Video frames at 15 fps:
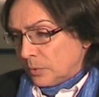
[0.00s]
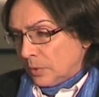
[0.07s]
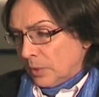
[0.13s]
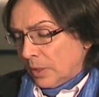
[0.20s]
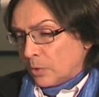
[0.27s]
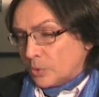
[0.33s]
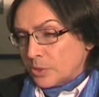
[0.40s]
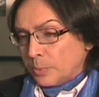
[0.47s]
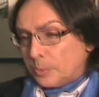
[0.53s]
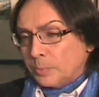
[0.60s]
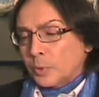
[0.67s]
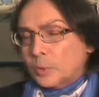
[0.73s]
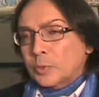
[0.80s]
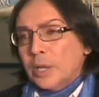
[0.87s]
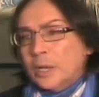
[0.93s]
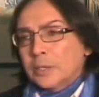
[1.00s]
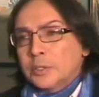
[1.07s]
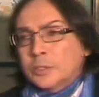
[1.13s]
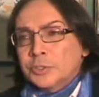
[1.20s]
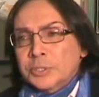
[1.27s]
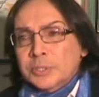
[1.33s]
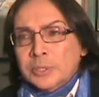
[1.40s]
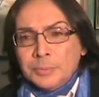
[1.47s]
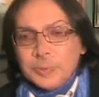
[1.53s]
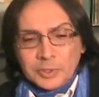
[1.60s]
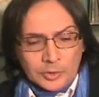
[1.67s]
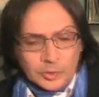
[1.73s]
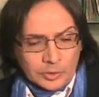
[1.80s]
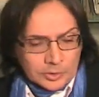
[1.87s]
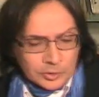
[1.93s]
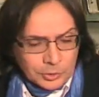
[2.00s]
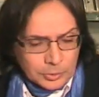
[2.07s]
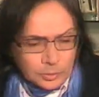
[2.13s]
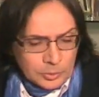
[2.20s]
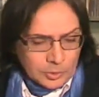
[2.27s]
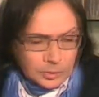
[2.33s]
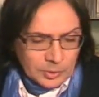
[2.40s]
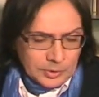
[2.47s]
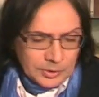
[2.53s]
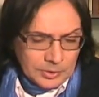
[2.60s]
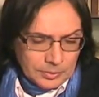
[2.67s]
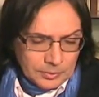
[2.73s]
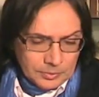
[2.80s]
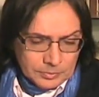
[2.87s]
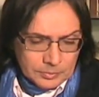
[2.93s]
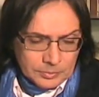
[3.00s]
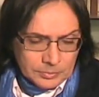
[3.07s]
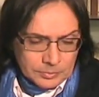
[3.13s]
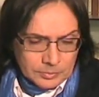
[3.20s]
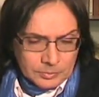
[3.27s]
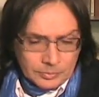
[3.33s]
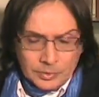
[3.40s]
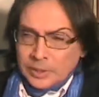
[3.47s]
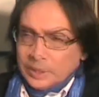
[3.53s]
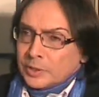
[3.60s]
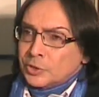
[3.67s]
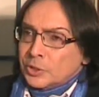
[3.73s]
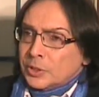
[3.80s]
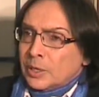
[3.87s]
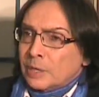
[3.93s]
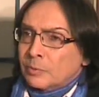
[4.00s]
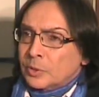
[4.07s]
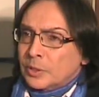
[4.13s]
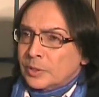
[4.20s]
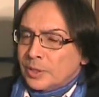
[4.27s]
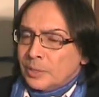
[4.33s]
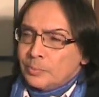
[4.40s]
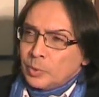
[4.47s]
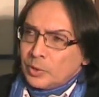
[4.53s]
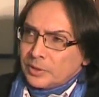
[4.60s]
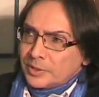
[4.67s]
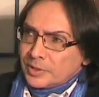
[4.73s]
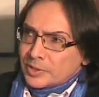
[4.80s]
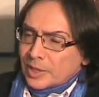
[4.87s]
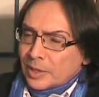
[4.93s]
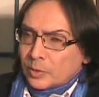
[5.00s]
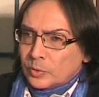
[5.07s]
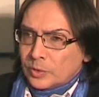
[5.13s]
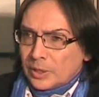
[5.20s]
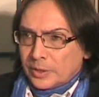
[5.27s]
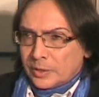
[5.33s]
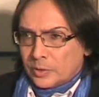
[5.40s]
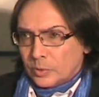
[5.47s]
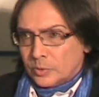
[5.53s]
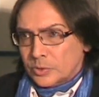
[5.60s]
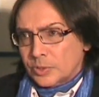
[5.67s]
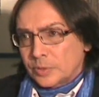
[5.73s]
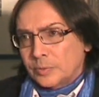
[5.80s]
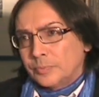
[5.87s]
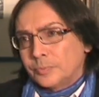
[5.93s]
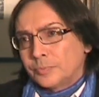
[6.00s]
la cosa più importante certamente che ho raggiunto e che cercavo da tempo è il distacco dalle cose,